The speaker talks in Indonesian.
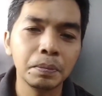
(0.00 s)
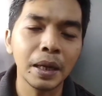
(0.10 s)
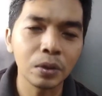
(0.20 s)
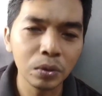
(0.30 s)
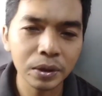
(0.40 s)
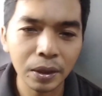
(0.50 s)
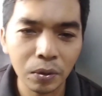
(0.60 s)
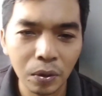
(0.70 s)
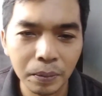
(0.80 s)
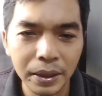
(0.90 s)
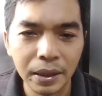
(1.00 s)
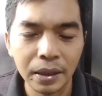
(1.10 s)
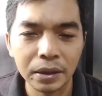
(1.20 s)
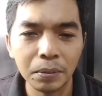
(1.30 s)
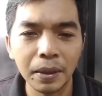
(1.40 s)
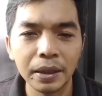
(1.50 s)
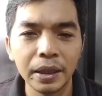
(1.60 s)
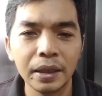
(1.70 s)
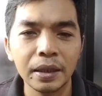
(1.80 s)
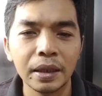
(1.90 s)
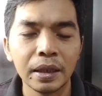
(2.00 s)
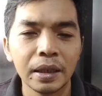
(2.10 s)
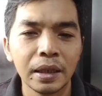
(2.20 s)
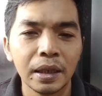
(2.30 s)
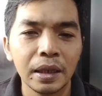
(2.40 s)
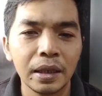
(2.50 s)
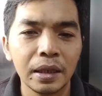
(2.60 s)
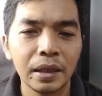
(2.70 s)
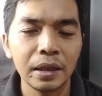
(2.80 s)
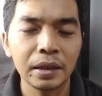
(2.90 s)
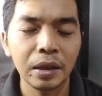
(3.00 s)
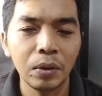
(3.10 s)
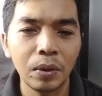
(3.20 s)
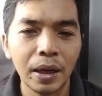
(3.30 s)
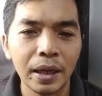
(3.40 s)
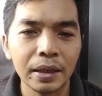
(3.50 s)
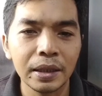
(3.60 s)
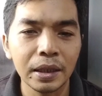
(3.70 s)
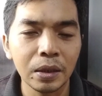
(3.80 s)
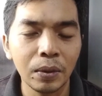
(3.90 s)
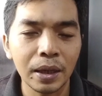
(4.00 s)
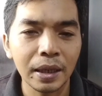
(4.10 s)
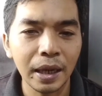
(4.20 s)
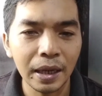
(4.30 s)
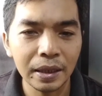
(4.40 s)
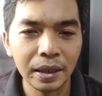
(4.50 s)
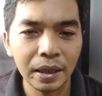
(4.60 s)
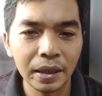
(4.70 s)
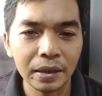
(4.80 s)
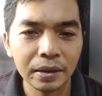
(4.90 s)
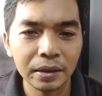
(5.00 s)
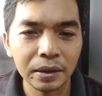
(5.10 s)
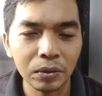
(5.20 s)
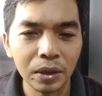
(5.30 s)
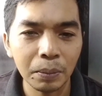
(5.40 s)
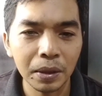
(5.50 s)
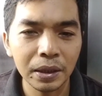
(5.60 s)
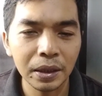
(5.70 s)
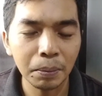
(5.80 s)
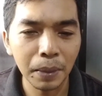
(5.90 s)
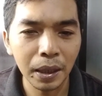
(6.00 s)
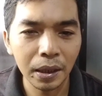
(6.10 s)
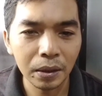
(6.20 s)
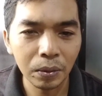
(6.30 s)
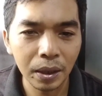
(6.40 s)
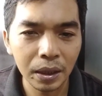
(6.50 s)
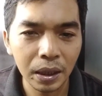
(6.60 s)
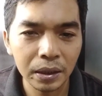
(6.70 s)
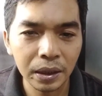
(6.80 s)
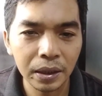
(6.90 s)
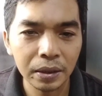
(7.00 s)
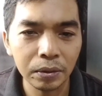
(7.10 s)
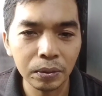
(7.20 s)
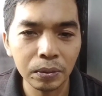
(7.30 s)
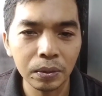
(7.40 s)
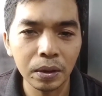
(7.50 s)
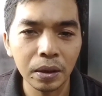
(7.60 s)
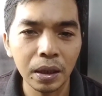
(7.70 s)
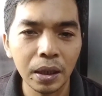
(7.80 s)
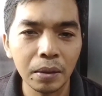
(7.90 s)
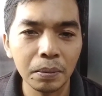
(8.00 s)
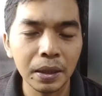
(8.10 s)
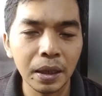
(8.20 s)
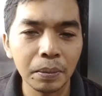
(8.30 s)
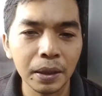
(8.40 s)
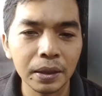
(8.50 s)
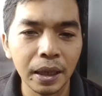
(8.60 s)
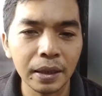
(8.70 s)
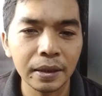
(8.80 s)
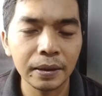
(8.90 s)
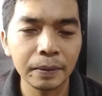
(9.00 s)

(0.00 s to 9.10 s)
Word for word: bagus ekonominya semakin uh, keuangan di keluarga anda terutama di kepala keluarganya itu uh, mendapatkan